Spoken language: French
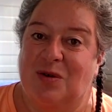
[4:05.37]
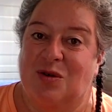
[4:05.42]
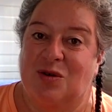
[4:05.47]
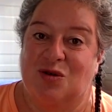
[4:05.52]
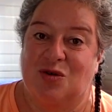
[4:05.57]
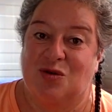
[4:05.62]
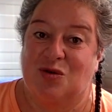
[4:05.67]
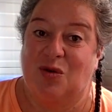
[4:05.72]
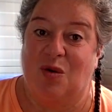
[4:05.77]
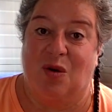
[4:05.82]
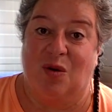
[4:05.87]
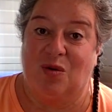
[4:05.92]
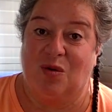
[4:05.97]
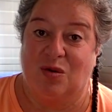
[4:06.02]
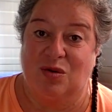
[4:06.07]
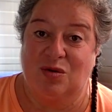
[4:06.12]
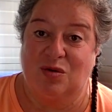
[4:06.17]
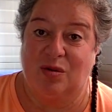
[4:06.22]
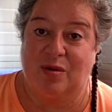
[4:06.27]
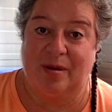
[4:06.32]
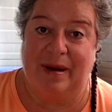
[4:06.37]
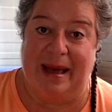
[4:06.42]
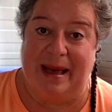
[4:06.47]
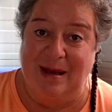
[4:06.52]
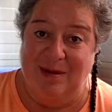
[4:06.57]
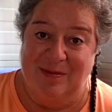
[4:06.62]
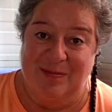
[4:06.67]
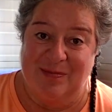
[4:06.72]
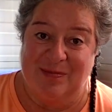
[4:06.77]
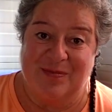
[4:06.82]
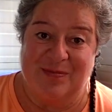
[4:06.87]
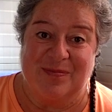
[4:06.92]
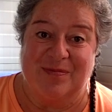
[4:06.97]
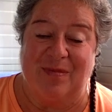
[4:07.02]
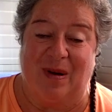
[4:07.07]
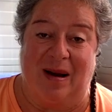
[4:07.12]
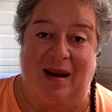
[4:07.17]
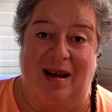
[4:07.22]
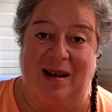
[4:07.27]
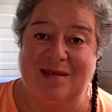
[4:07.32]
que je te rencontrerai.
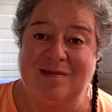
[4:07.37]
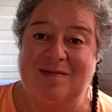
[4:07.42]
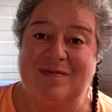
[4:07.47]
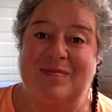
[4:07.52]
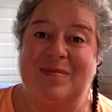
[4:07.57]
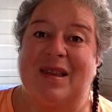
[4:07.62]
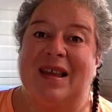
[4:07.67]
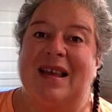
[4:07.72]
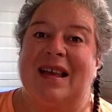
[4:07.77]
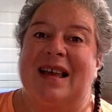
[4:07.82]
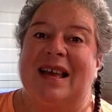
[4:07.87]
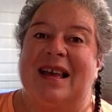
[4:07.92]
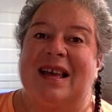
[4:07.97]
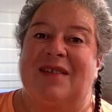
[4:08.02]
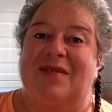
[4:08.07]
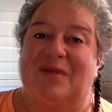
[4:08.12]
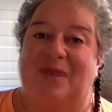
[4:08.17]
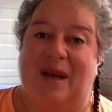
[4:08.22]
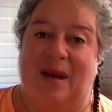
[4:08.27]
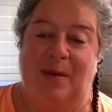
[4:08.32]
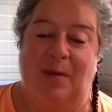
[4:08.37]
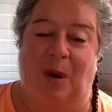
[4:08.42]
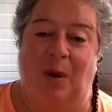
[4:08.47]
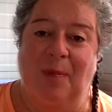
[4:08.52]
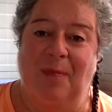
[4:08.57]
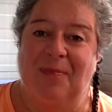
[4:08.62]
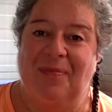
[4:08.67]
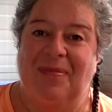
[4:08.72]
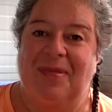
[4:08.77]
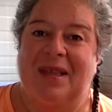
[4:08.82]
Voilà, vraiment.